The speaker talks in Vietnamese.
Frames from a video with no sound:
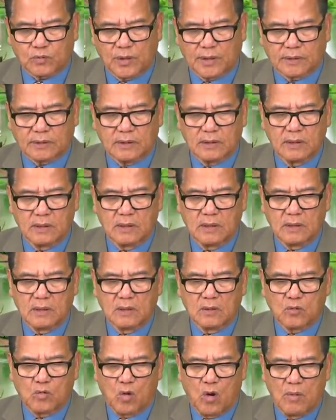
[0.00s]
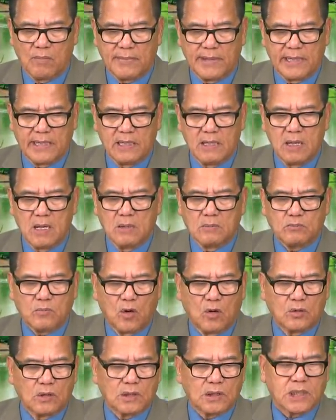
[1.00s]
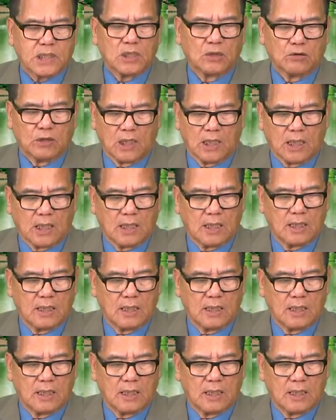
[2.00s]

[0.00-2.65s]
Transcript: thuật của Mỹ Molecular